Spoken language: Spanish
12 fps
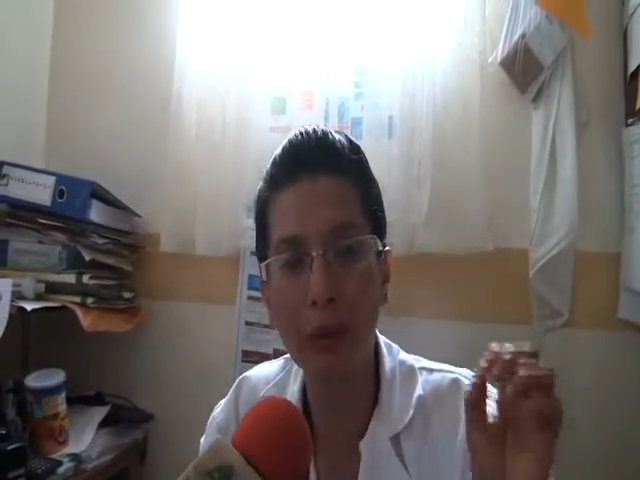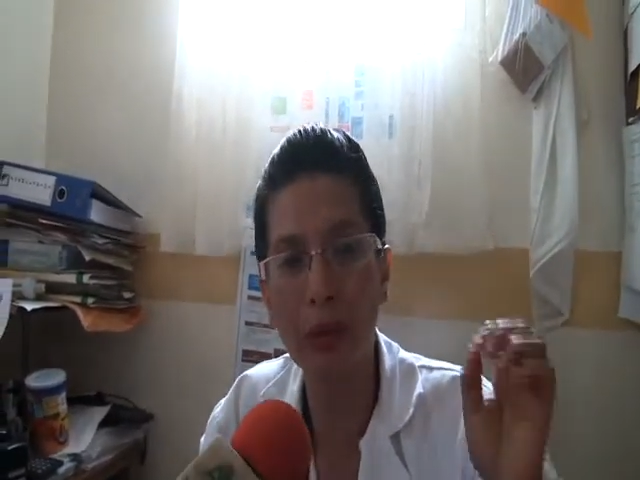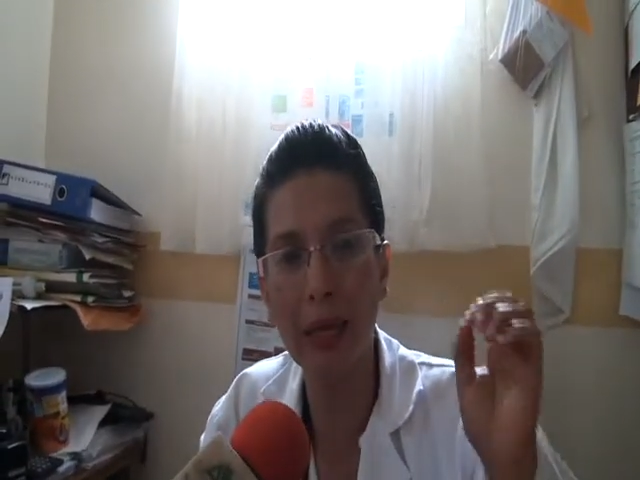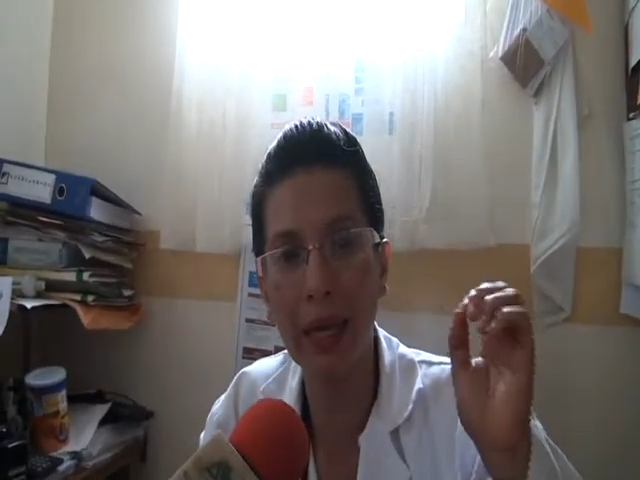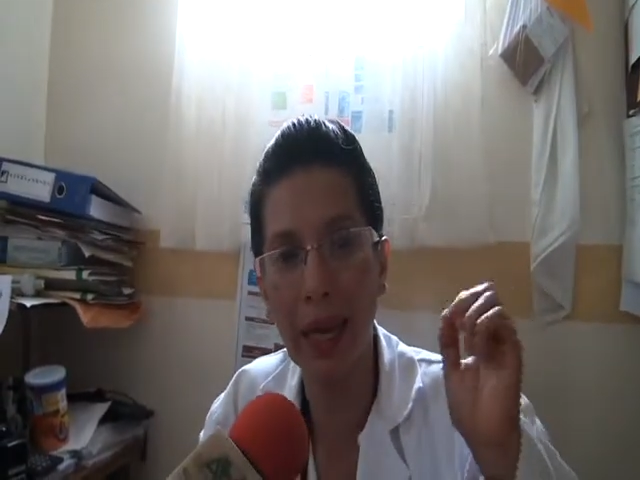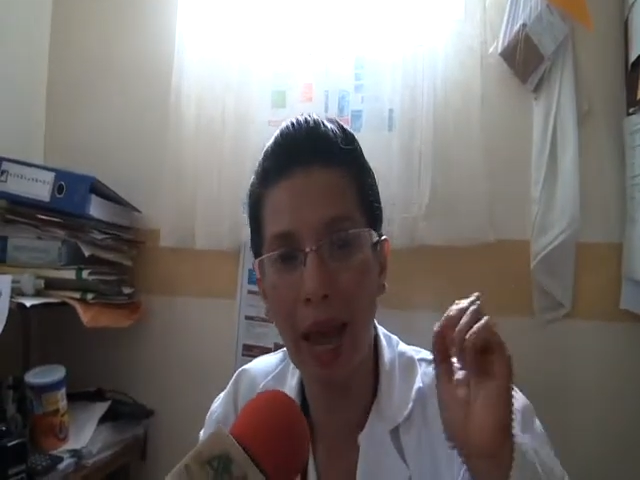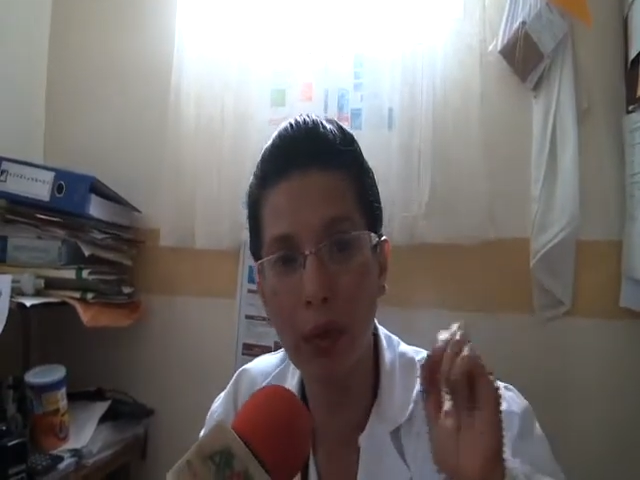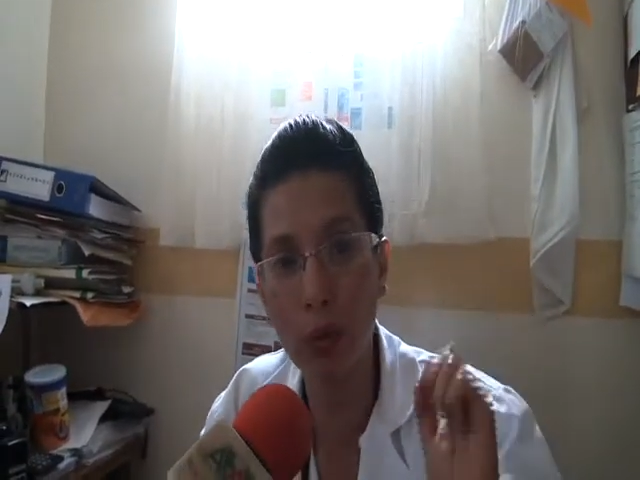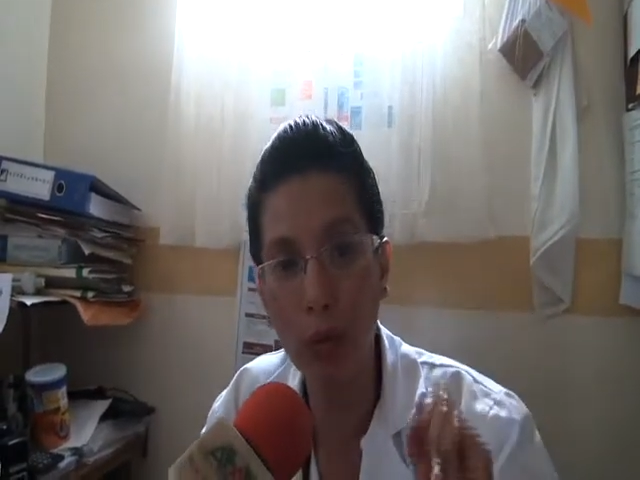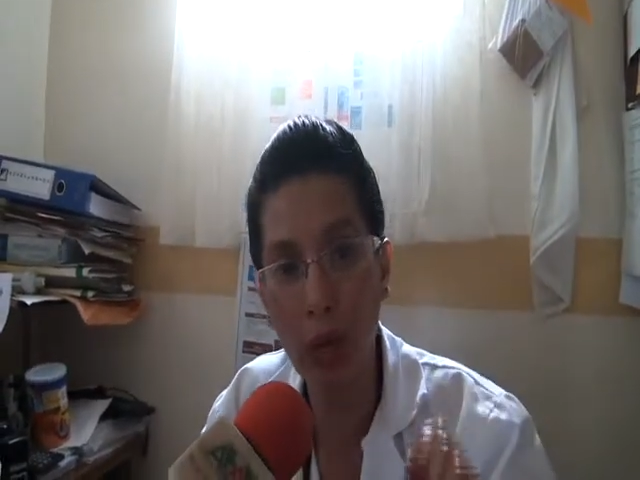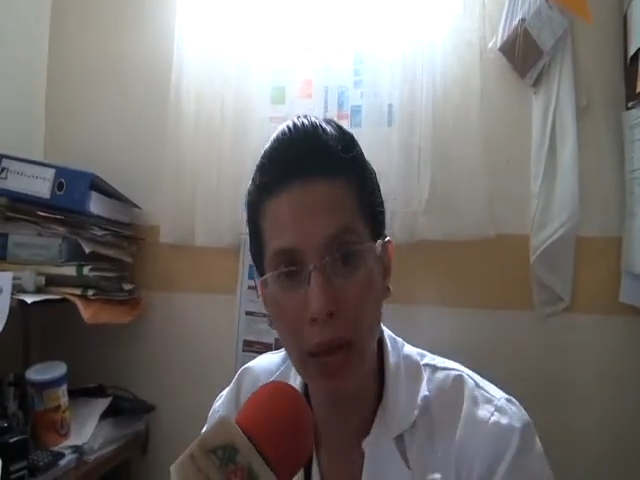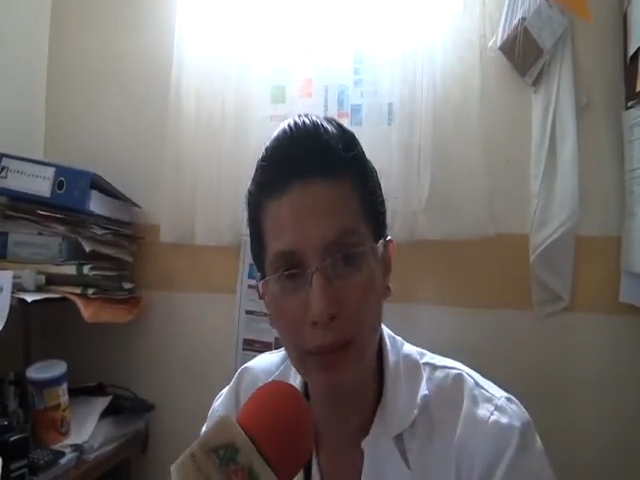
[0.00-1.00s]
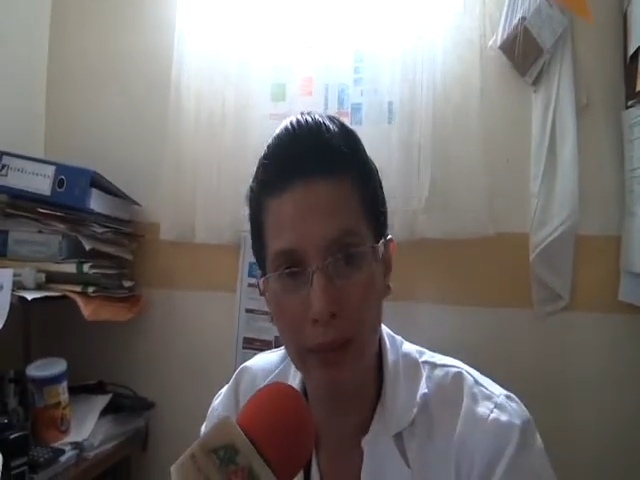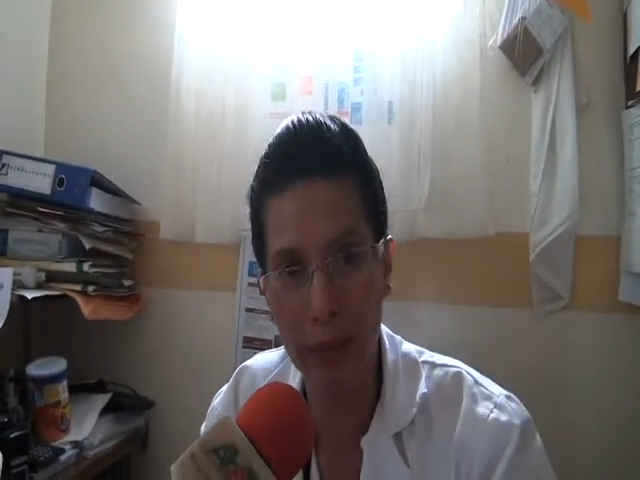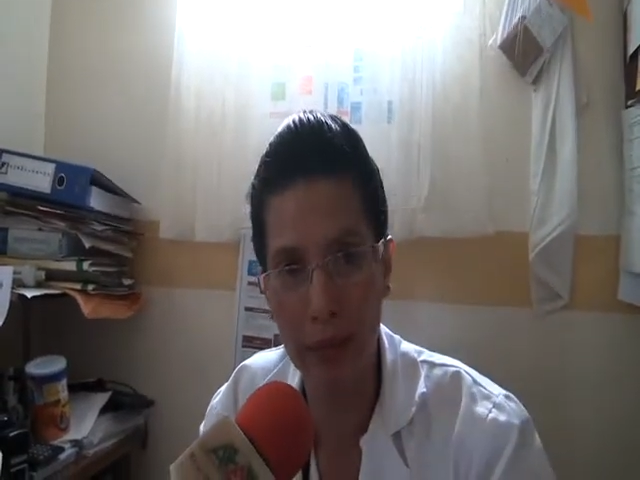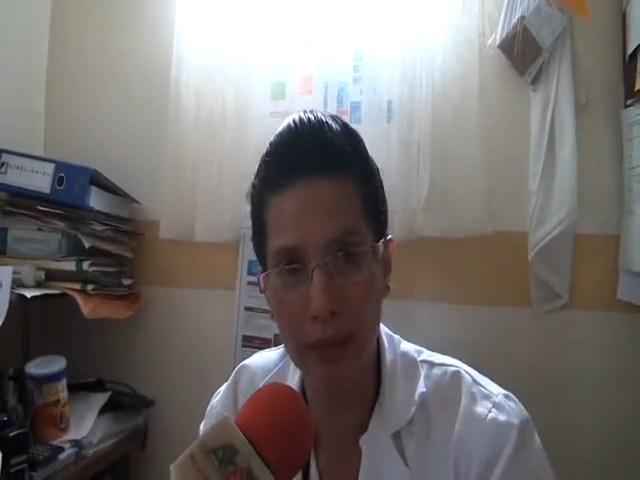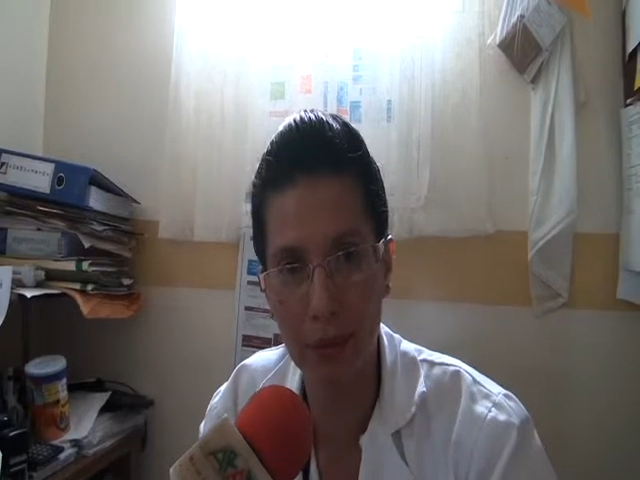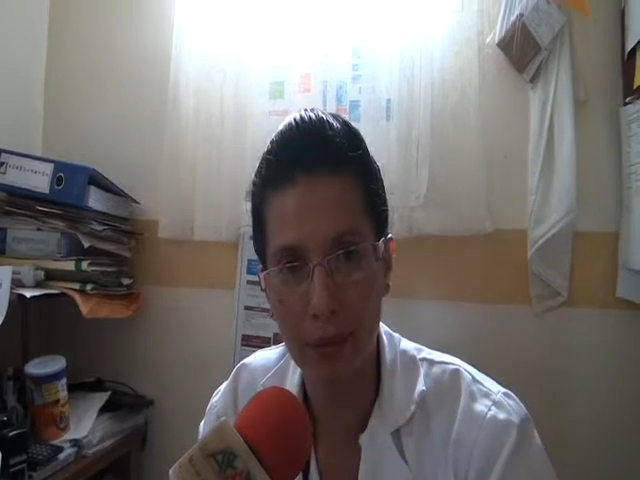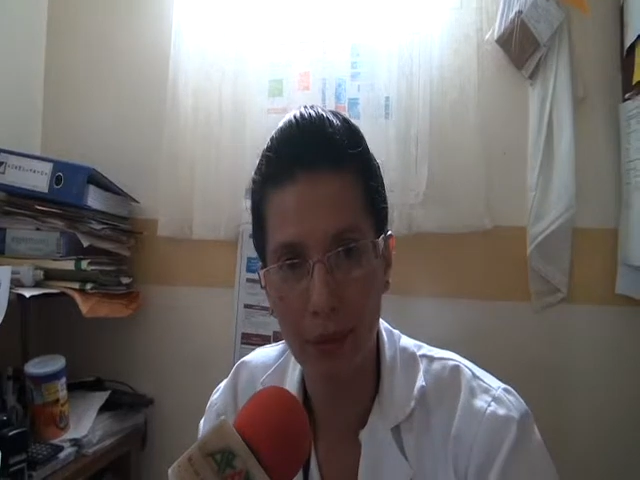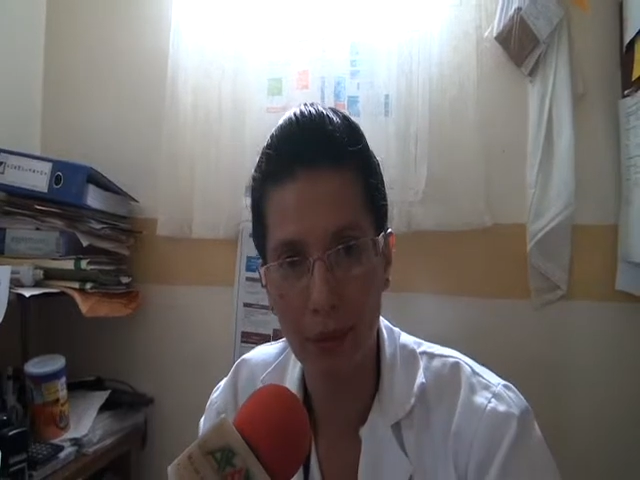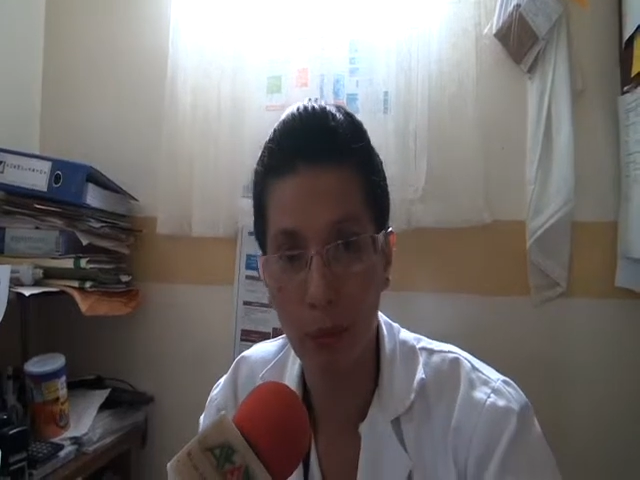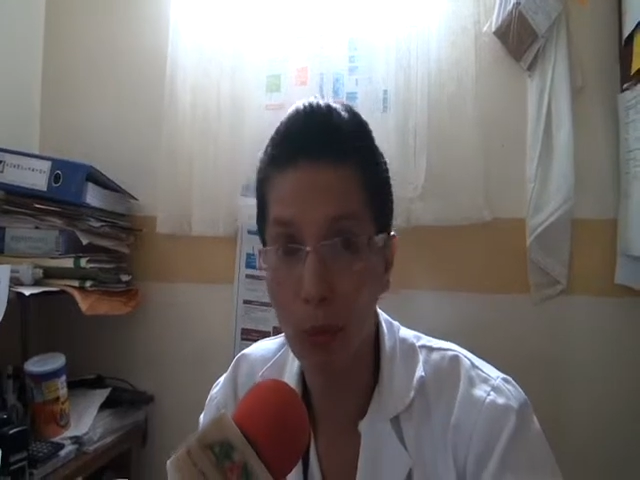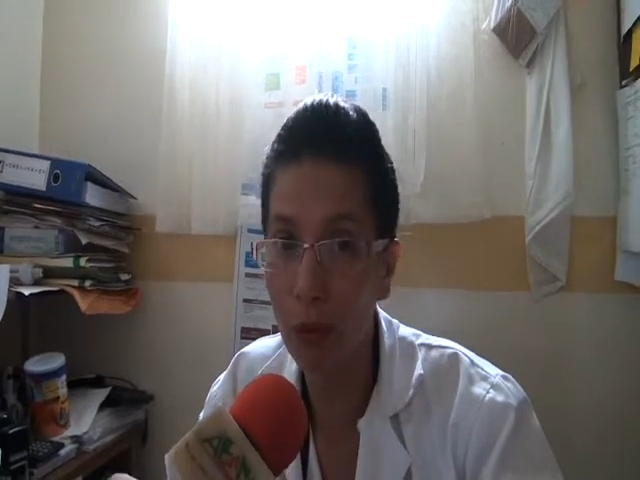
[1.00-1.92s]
tienen en los bares escolares,